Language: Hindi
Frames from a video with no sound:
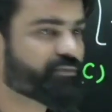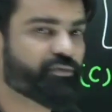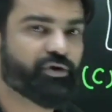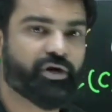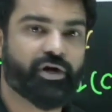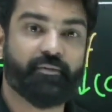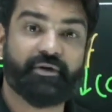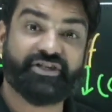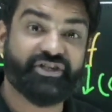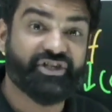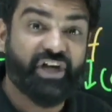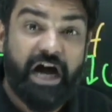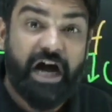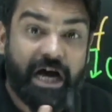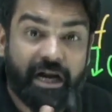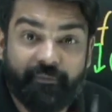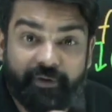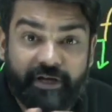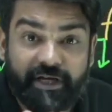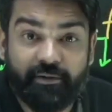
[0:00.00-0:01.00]
रहा हूं मैं
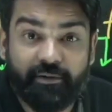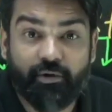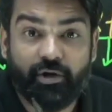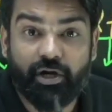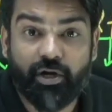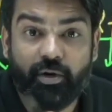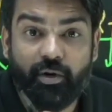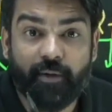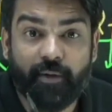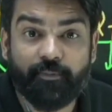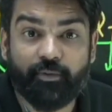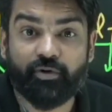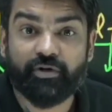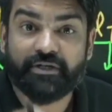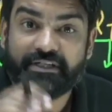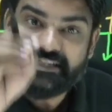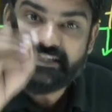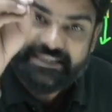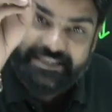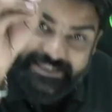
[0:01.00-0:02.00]
चार भी नहीं बोल रहा हूं आपको
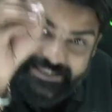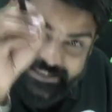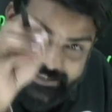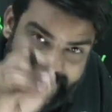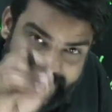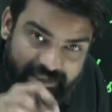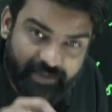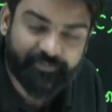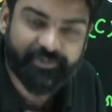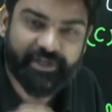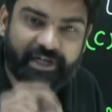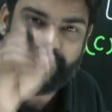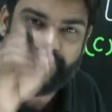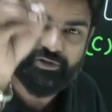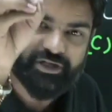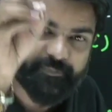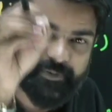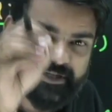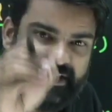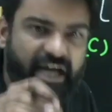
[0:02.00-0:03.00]
तीन सब्जेक्ट
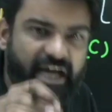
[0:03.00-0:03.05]
मुझे पता है